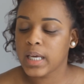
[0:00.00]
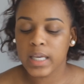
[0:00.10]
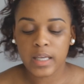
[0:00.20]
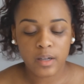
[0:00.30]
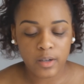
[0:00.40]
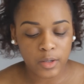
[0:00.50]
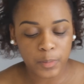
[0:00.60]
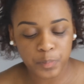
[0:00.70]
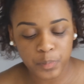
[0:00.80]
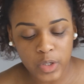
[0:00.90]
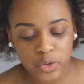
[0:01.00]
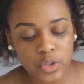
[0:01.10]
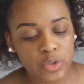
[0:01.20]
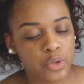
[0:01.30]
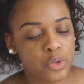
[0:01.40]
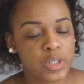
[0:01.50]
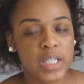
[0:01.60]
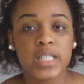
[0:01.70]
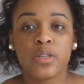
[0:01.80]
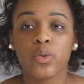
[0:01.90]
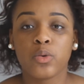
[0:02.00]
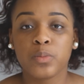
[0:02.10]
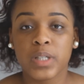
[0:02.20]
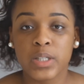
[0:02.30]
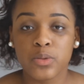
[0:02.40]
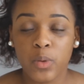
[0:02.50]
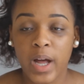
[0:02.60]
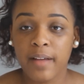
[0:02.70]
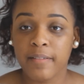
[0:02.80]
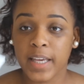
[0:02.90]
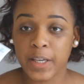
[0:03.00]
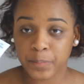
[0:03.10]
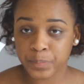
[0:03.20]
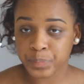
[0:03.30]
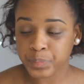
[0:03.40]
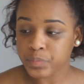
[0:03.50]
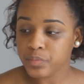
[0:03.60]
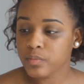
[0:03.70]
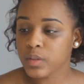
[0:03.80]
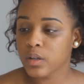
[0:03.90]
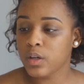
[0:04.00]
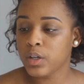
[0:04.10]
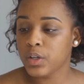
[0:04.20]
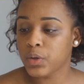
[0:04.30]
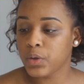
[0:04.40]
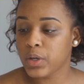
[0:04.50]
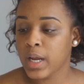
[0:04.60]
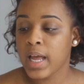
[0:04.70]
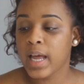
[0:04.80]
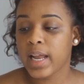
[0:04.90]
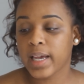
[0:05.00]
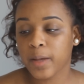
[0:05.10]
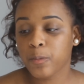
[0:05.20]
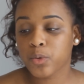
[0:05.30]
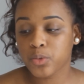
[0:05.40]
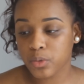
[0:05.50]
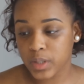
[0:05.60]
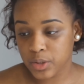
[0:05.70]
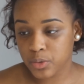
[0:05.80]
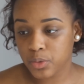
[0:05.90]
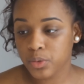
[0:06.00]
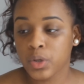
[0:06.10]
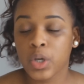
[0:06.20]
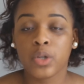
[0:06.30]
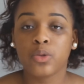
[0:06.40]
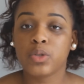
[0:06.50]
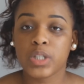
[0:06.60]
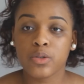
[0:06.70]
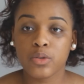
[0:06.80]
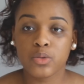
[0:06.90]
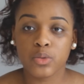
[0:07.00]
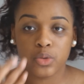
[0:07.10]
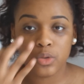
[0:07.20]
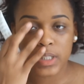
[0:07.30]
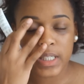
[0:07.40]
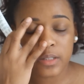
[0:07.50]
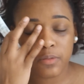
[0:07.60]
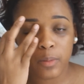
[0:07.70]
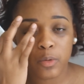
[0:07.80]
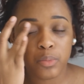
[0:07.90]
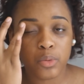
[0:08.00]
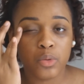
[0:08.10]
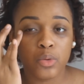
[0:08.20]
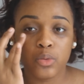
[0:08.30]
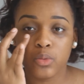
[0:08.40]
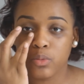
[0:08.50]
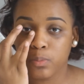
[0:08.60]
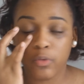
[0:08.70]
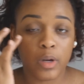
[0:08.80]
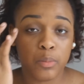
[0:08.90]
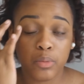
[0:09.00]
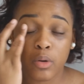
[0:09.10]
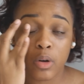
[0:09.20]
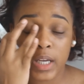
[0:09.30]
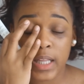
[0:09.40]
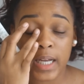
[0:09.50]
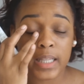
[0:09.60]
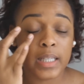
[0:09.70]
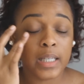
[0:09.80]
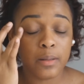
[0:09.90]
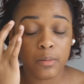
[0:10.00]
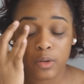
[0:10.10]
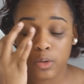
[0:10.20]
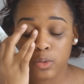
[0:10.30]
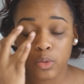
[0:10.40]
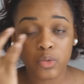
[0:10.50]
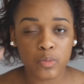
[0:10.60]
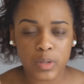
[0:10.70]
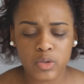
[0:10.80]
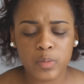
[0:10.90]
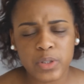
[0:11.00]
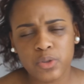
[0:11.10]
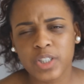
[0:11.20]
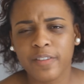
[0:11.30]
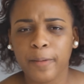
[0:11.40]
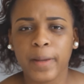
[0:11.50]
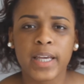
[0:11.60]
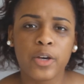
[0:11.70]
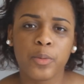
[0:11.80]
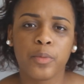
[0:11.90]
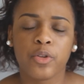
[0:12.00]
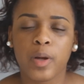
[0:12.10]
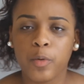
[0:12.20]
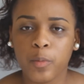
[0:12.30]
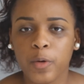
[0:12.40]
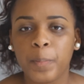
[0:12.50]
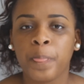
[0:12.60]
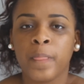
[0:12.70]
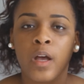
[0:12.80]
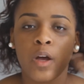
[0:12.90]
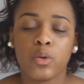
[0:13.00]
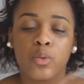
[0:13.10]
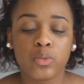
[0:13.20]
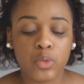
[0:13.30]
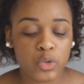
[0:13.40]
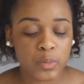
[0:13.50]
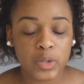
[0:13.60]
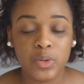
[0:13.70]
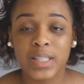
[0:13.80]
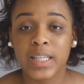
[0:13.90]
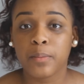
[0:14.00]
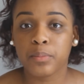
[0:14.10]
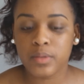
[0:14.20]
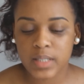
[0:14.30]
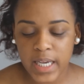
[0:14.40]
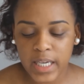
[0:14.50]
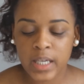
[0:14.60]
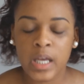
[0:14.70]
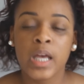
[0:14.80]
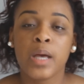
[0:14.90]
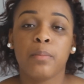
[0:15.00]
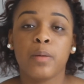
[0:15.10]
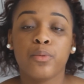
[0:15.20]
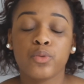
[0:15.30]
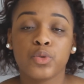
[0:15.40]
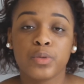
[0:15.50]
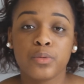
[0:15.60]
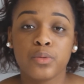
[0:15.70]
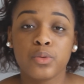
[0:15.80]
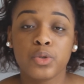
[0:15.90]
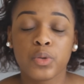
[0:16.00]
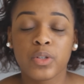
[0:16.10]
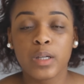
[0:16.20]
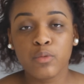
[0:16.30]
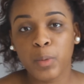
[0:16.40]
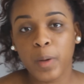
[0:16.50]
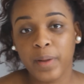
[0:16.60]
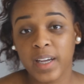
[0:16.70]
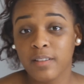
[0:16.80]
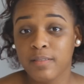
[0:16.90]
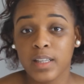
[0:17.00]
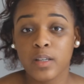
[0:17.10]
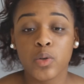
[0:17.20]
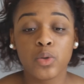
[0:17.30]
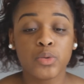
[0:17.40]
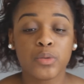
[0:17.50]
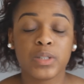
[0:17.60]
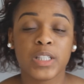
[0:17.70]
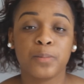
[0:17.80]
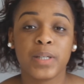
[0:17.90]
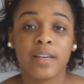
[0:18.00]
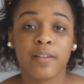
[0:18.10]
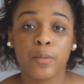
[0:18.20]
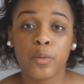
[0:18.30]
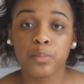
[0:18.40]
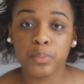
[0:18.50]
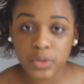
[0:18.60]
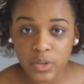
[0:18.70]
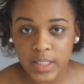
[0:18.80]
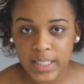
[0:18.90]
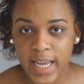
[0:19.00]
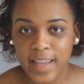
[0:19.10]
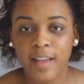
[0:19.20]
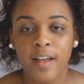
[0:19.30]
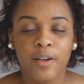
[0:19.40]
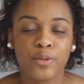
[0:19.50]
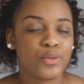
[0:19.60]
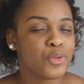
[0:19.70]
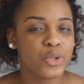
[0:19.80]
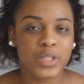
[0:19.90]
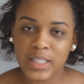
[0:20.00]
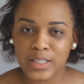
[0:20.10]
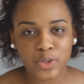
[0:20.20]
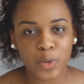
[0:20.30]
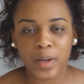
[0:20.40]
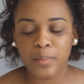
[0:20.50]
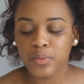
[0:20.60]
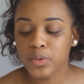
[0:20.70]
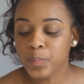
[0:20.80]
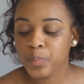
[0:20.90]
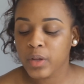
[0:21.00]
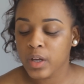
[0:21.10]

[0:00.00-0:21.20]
et euh, je, l'utilise en combinaison avec euh, la crème contour des yeux de chez Nuxe donc je l'utilise vraiment pour le enfin pour euh, hydrater euh, le tour de mes yeux parce que j'avais remarqué que pendant un moment le contour de mes yeux était un peu sec mais bon je, vous, je suis en train de vous préparer une vidéo où je vais vous expliquer vraiment plus en détail tout ce que j'utilise sur ma peau